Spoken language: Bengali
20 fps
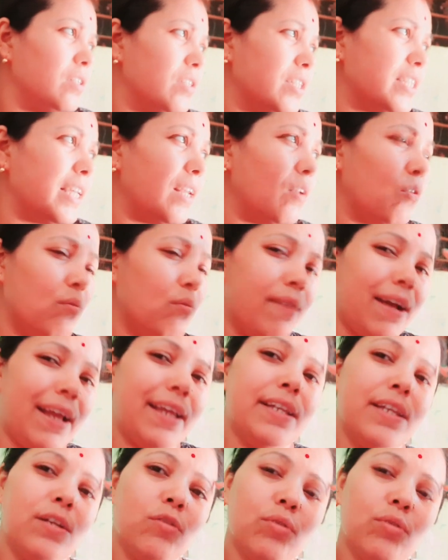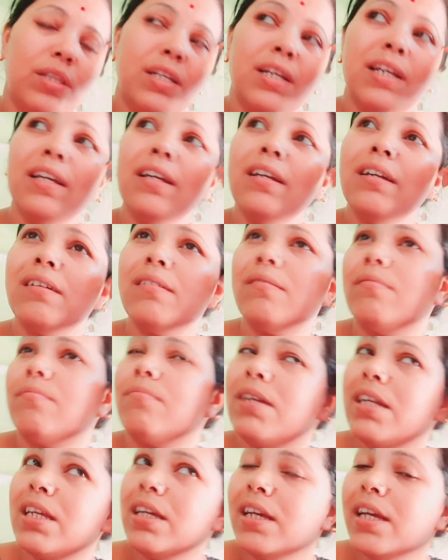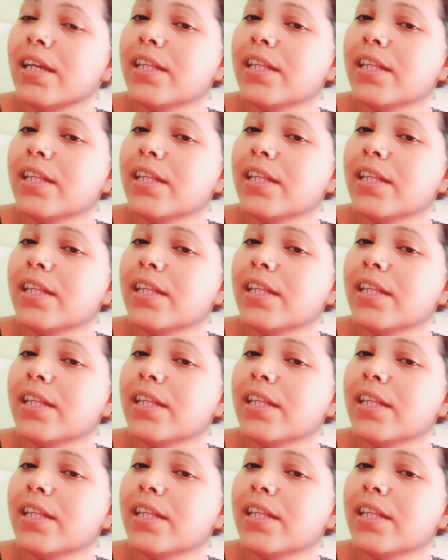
ছেলেও বাইরের রোদ্রে মানে